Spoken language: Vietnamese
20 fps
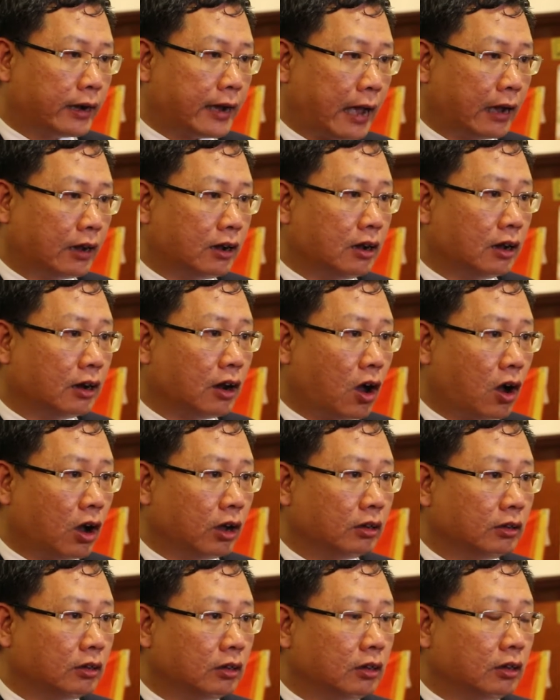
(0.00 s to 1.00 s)
cảng cửa lò
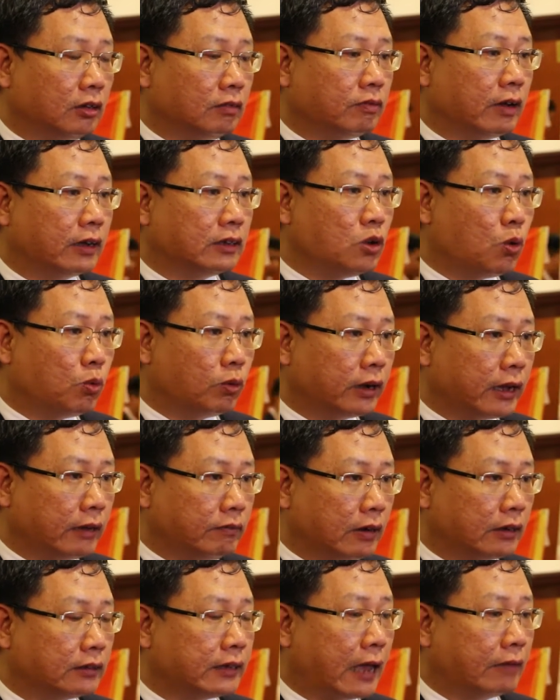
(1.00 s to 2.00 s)
và dùng cái
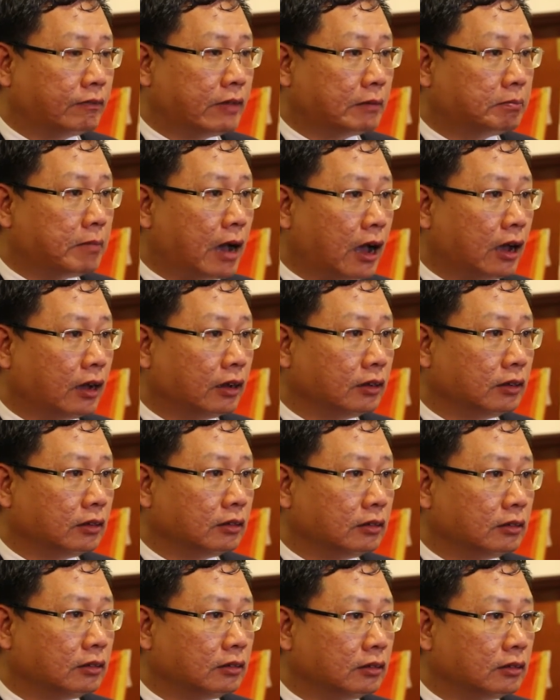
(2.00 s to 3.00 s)
vận tải ven bờ
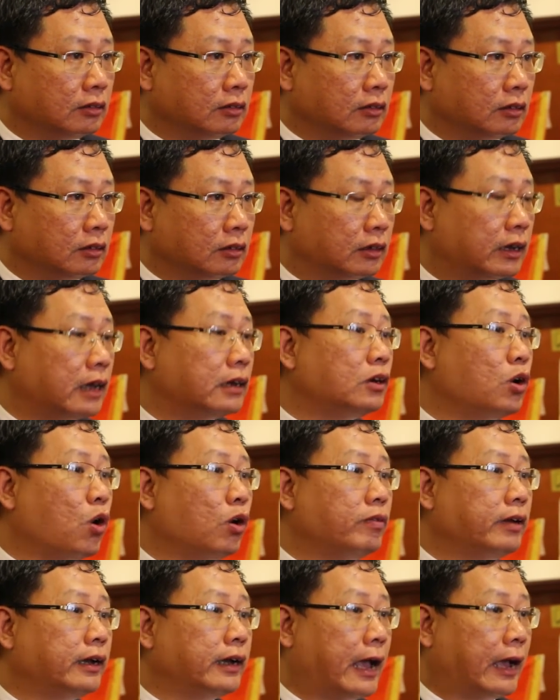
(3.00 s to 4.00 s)
kết
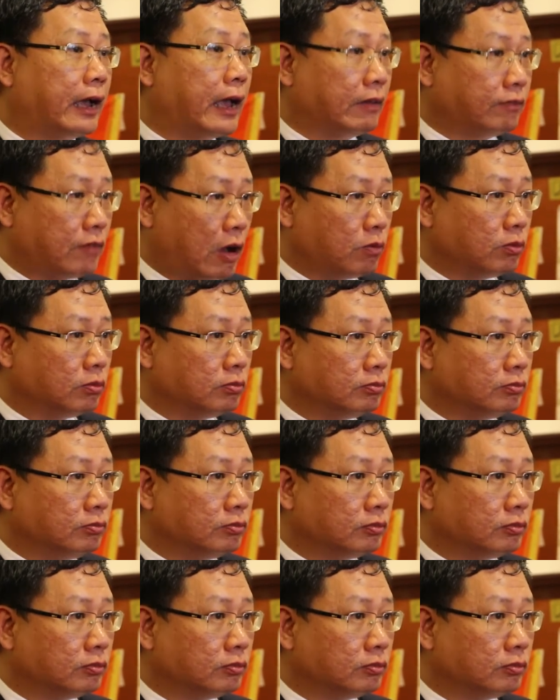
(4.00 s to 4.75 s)
nối với cảng Hải Phòng